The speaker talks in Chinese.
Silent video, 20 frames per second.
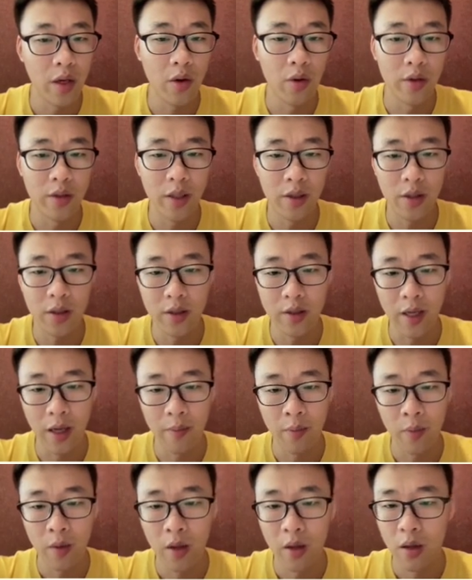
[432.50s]
也有一些进
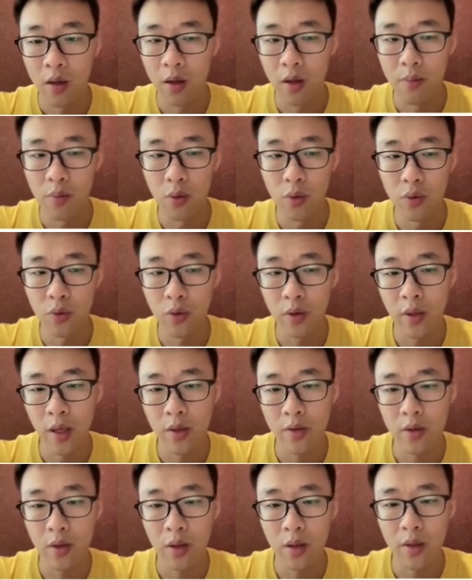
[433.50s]
展，比如说
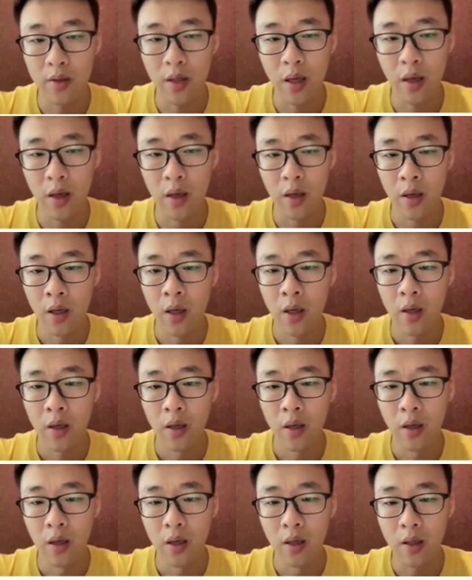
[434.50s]
TensorRT 在
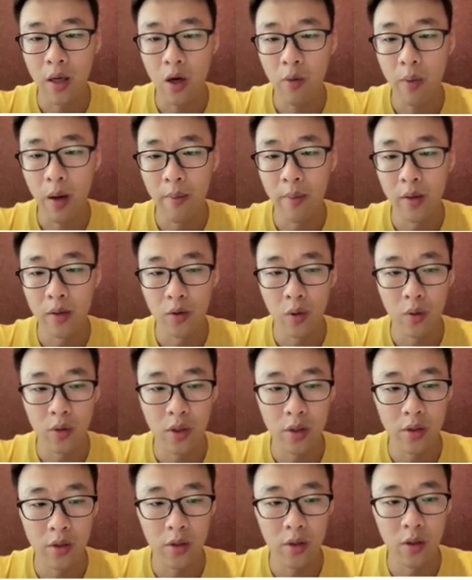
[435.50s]
高版本中
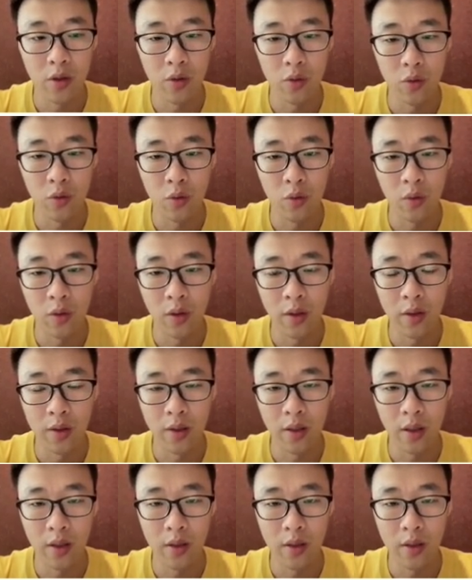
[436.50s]
其实引入了